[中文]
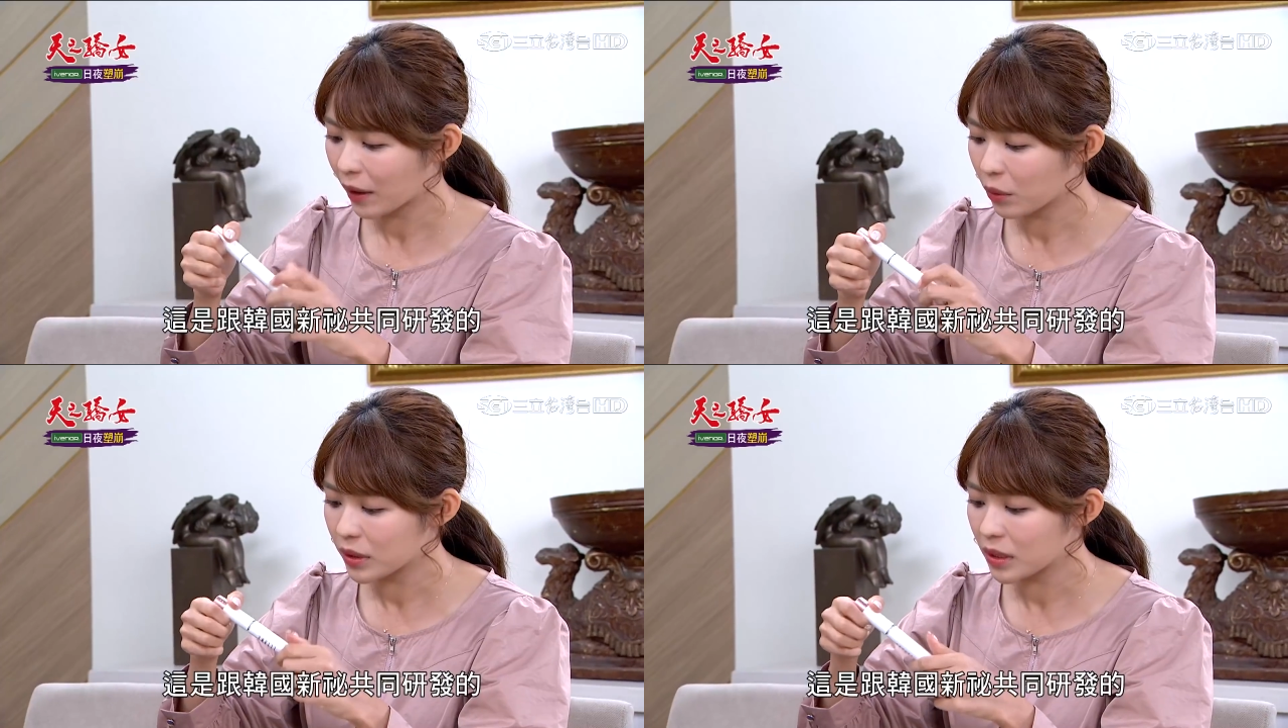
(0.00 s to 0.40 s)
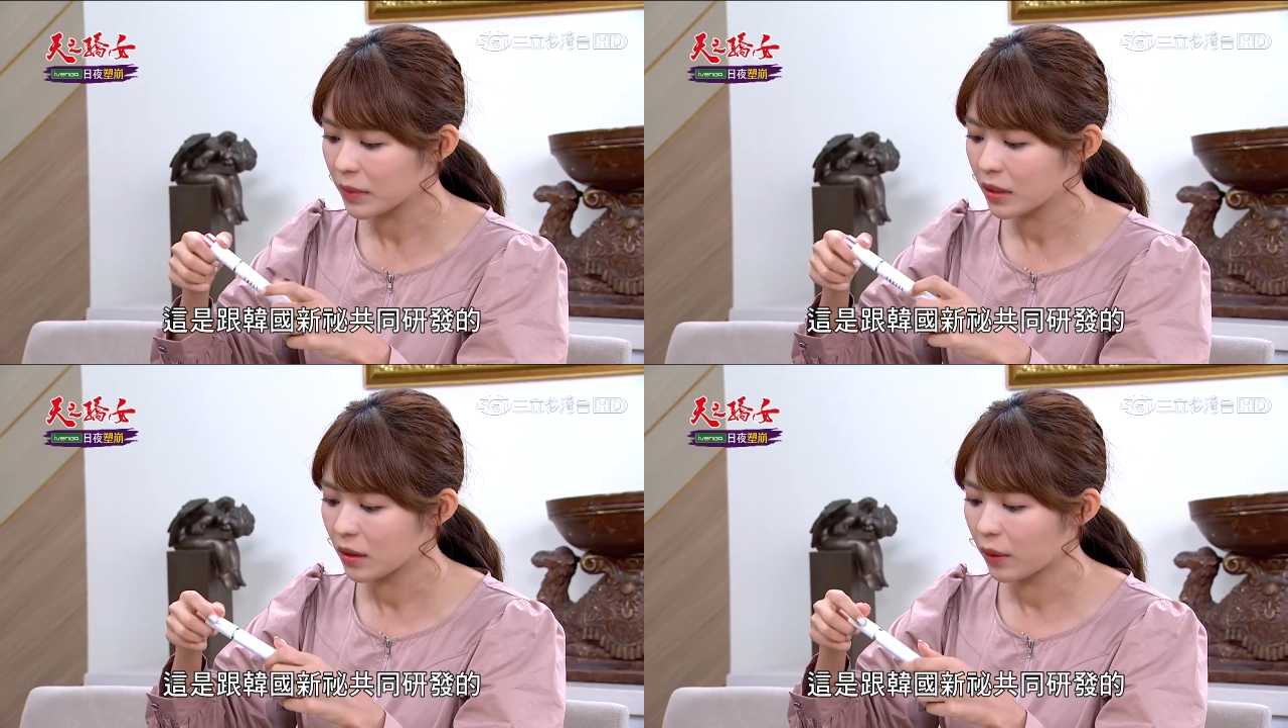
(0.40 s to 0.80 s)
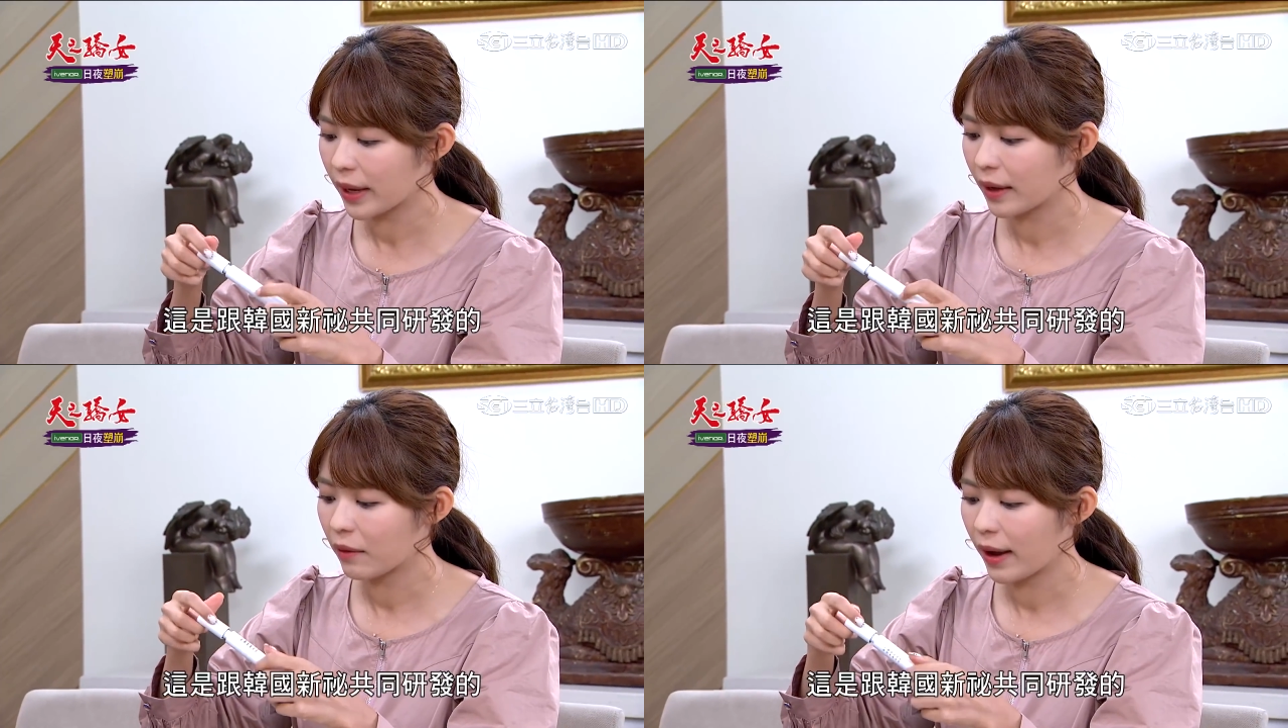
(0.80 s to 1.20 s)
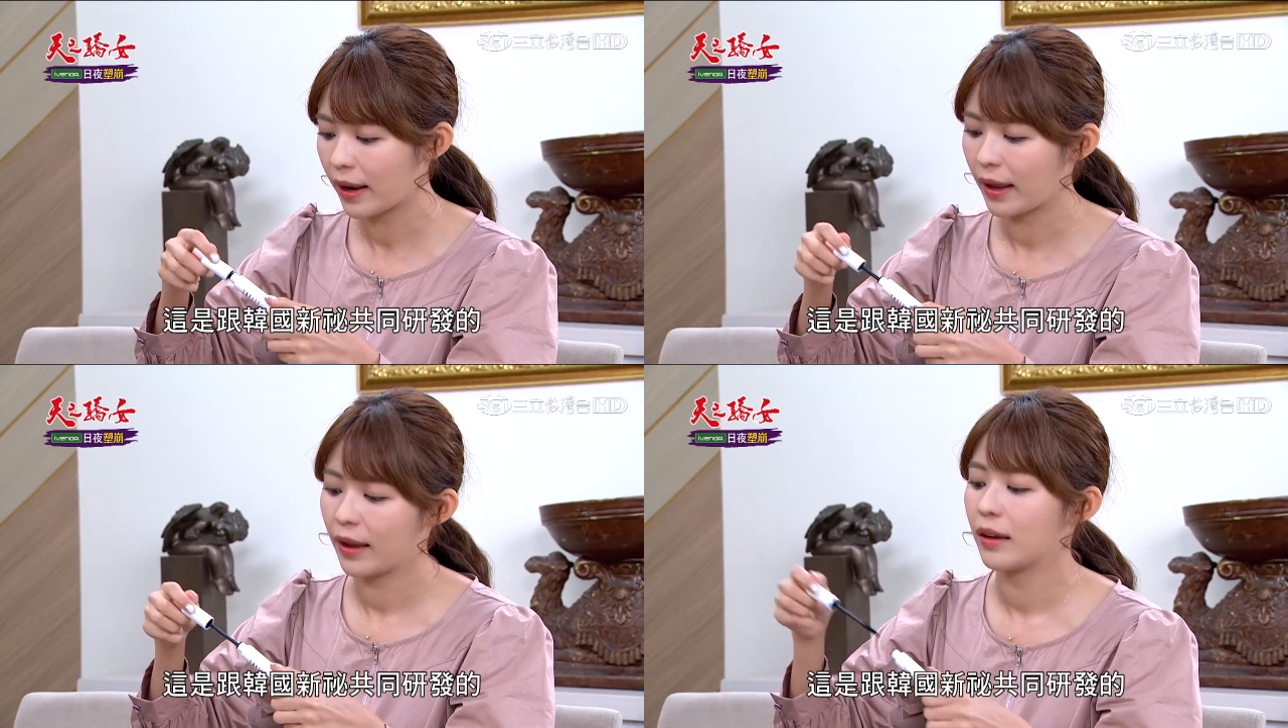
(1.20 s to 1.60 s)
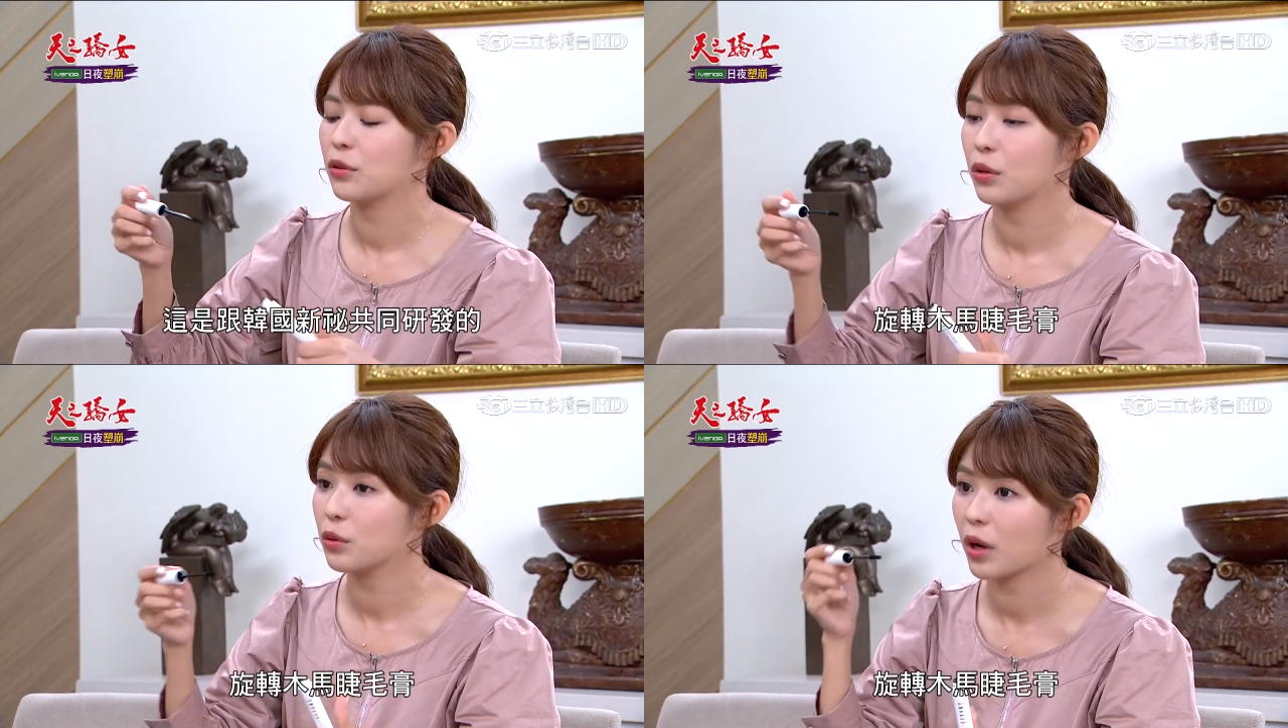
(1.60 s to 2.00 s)
韩国新密做伙研发的
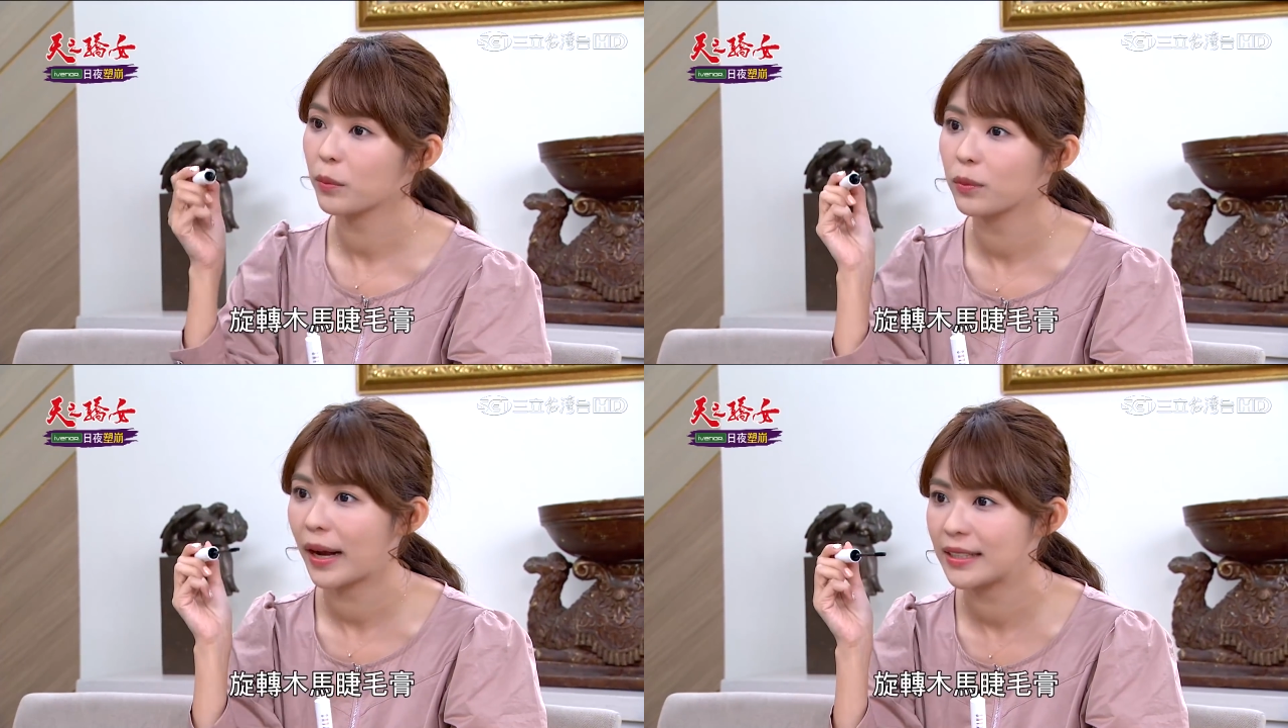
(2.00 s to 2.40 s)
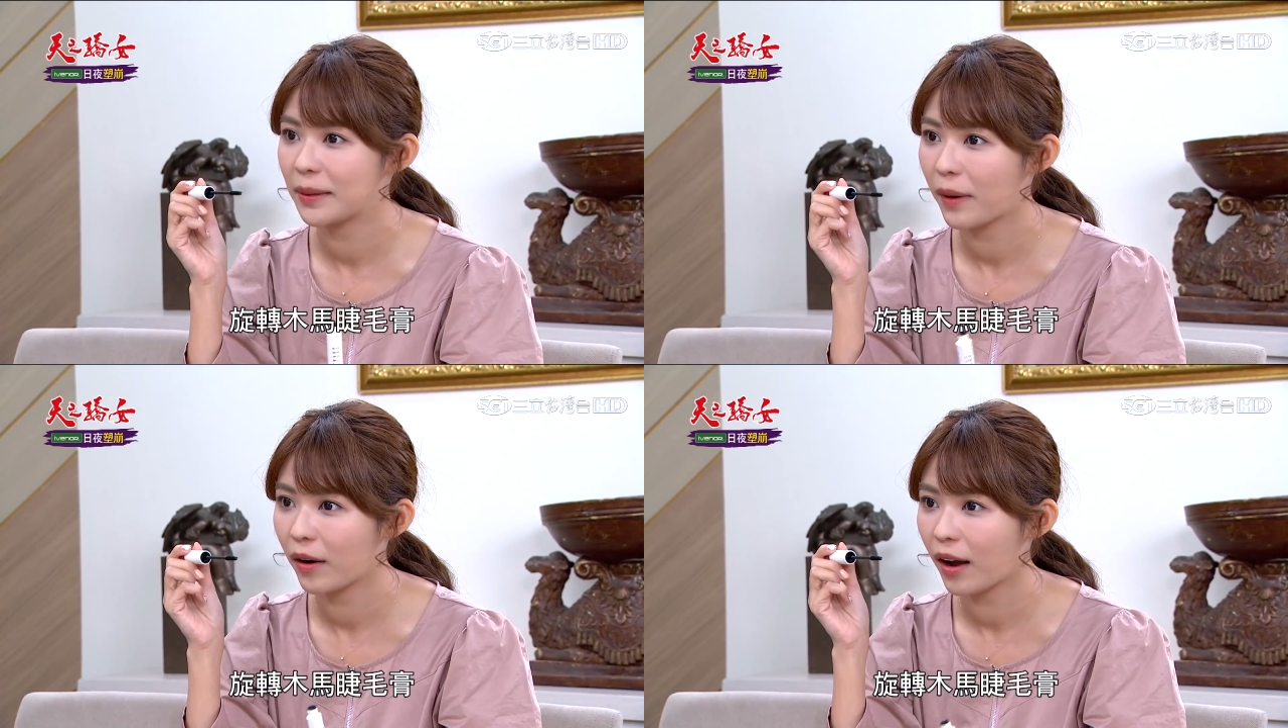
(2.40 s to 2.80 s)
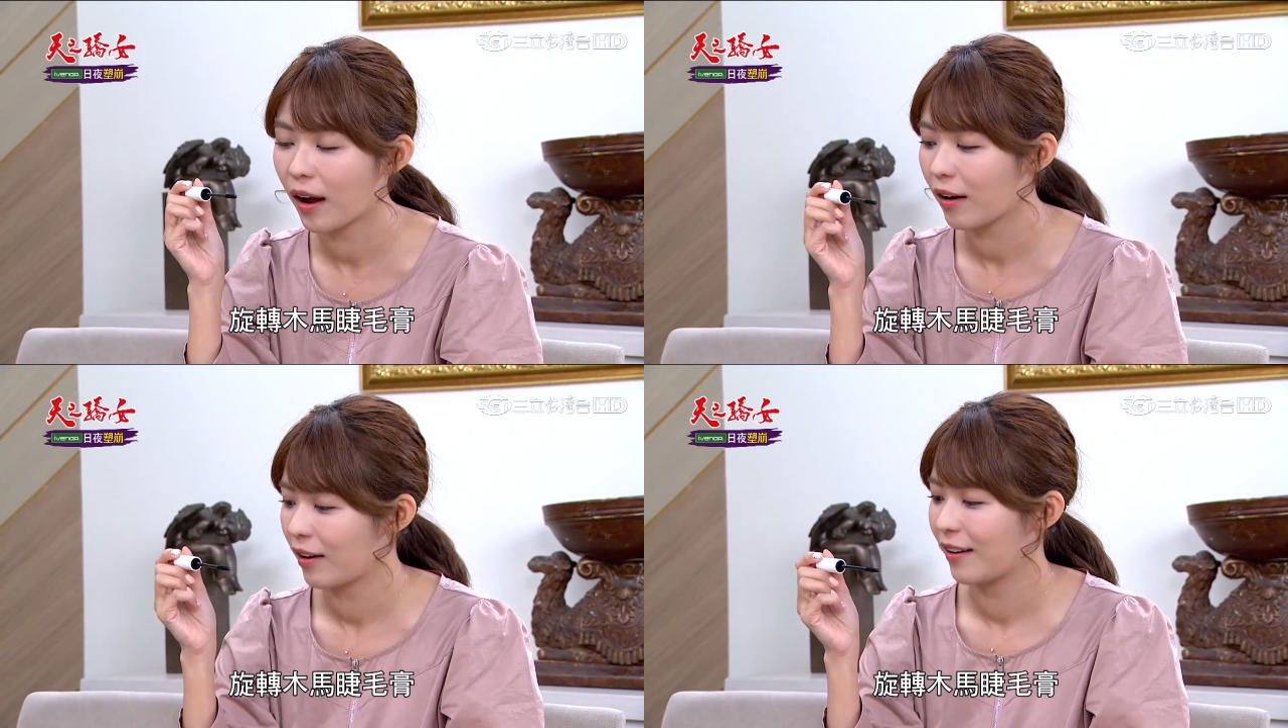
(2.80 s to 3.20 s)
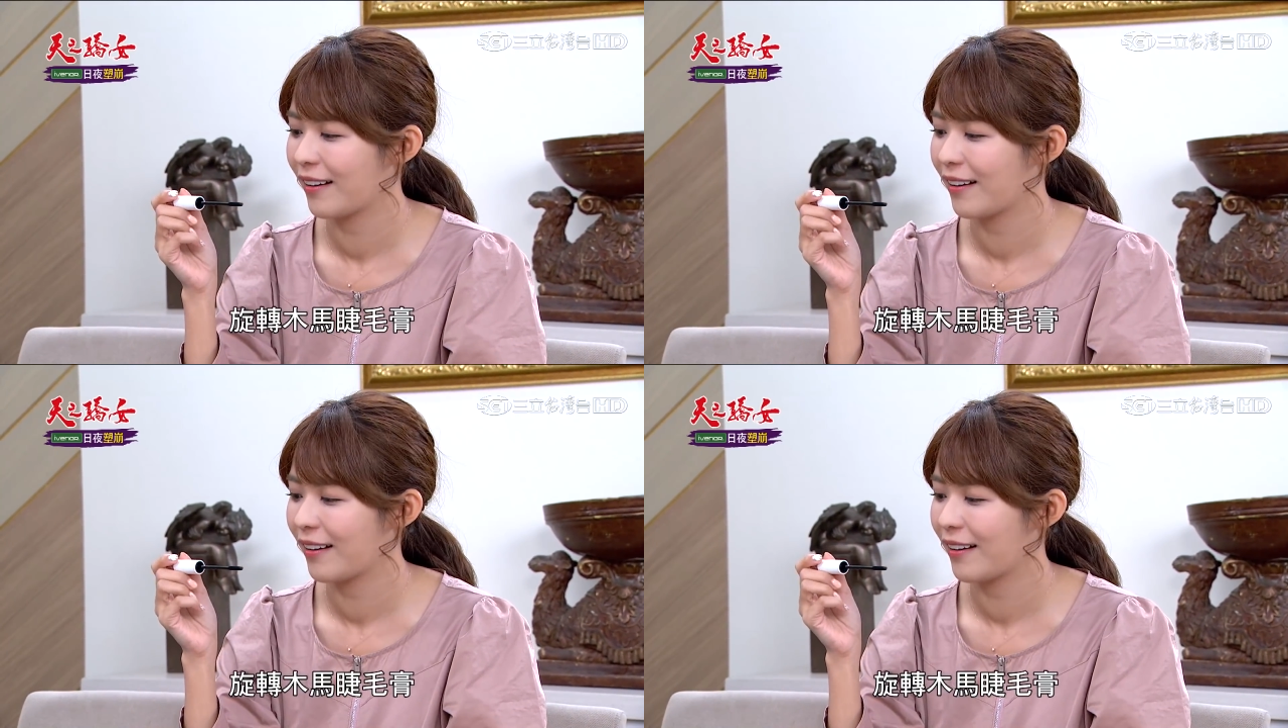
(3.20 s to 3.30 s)
旋转木马睫毛膏，